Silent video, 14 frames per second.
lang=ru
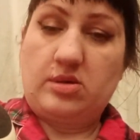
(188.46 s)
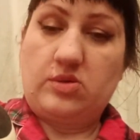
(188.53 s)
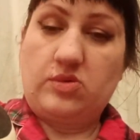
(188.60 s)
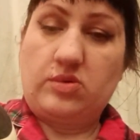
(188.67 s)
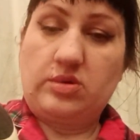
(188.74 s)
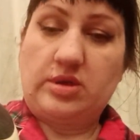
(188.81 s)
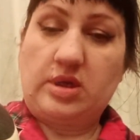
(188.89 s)

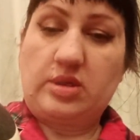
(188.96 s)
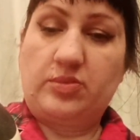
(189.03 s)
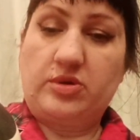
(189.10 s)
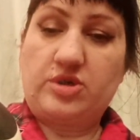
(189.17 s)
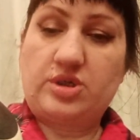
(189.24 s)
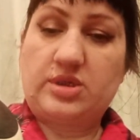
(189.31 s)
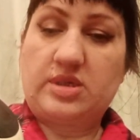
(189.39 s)
О, надо
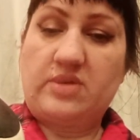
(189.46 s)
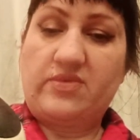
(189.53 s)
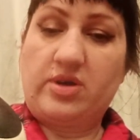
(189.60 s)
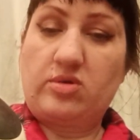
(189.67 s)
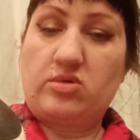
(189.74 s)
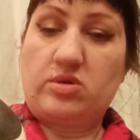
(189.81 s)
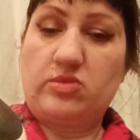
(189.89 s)
было же
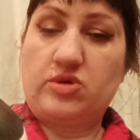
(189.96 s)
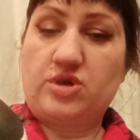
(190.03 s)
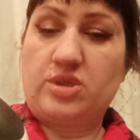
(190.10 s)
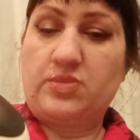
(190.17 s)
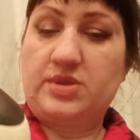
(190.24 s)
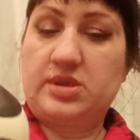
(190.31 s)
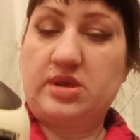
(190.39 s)
заварку, а
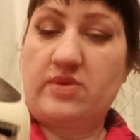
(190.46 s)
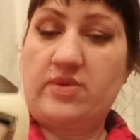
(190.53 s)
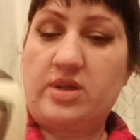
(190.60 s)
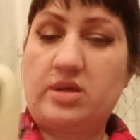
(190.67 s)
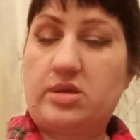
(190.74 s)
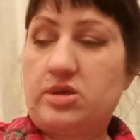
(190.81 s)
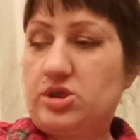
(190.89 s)
можно без
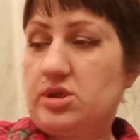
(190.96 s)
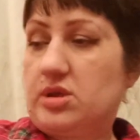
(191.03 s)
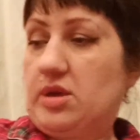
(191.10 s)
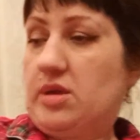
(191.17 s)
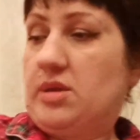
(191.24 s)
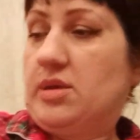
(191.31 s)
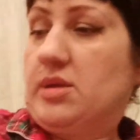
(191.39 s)
заварки же,
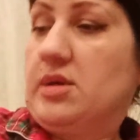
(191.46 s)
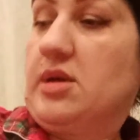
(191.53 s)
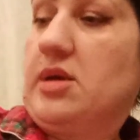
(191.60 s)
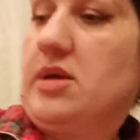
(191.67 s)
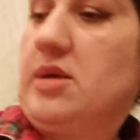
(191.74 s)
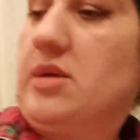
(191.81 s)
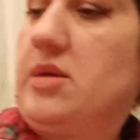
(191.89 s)
да?
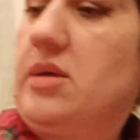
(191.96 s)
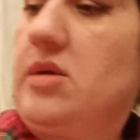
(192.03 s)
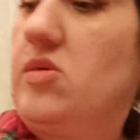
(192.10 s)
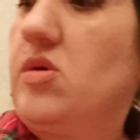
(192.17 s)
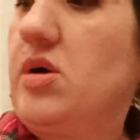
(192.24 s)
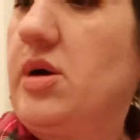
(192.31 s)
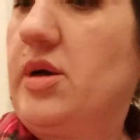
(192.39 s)

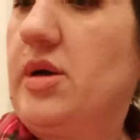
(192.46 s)
Ой.